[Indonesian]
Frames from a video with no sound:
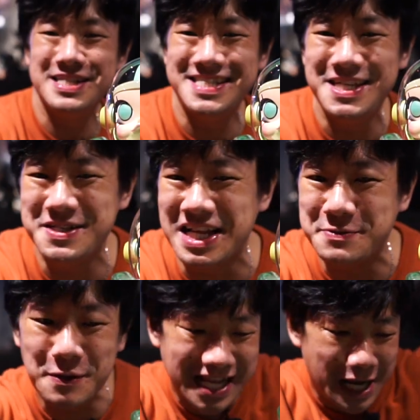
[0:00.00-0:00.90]
much see you
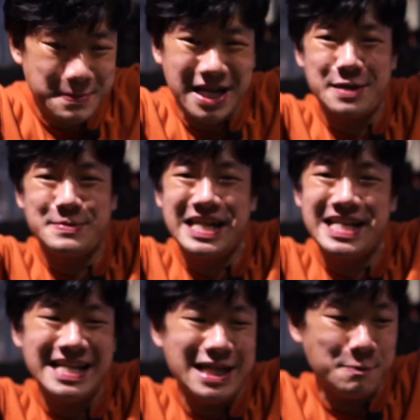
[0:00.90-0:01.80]
next video salam hanya
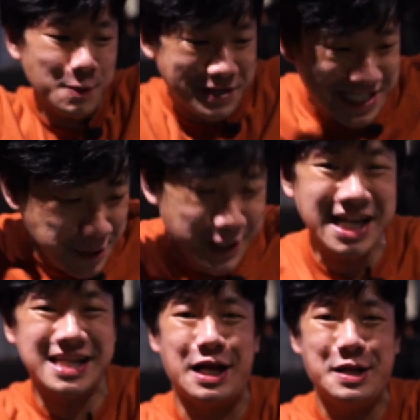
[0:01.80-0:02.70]
mainan yang
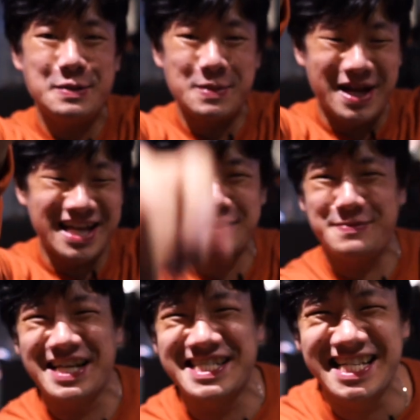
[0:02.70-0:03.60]
mempersatukan kita bye bye God
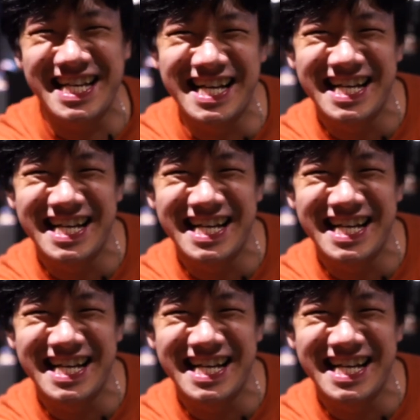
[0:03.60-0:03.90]
bless